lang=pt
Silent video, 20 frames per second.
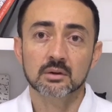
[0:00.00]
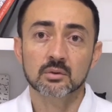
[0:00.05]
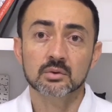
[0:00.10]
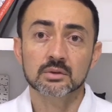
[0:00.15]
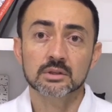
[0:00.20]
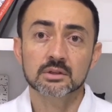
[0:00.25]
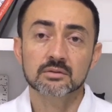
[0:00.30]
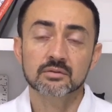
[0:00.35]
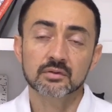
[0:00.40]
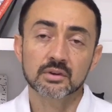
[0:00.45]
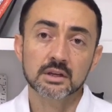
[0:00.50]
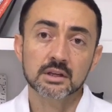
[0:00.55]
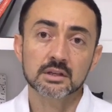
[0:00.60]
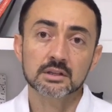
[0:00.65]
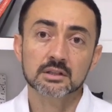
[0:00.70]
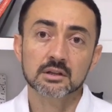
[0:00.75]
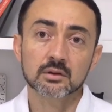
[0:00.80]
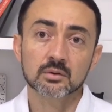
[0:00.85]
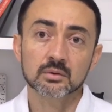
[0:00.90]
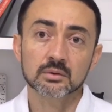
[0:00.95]
coisa
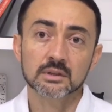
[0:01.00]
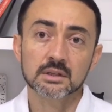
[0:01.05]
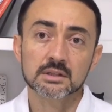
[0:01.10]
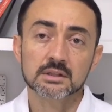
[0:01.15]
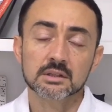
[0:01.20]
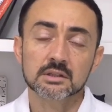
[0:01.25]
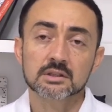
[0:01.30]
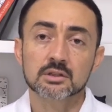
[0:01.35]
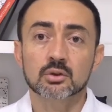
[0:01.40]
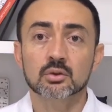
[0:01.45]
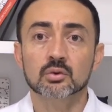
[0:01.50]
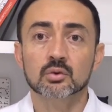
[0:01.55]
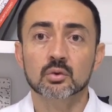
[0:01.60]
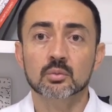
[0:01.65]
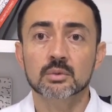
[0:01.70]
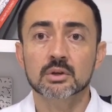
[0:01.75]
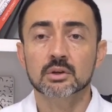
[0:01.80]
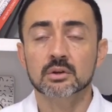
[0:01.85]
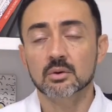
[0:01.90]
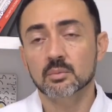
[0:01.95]
diferente que acontece na
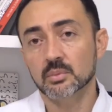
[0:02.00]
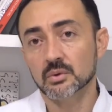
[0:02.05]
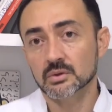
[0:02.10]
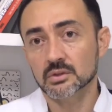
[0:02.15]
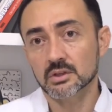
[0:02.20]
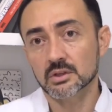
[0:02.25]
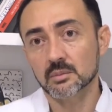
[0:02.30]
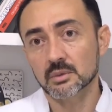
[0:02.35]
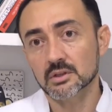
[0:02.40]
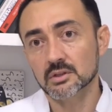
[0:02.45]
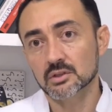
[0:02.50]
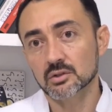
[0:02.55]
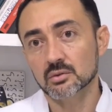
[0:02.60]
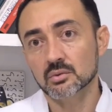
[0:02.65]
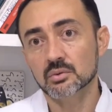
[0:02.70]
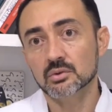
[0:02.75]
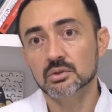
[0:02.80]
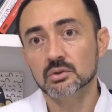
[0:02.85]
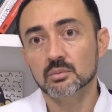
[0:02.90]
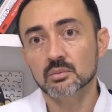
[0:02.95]
serotomia, que é um procedimento
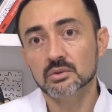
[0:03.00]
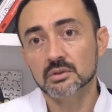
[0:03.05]
cirúrgico.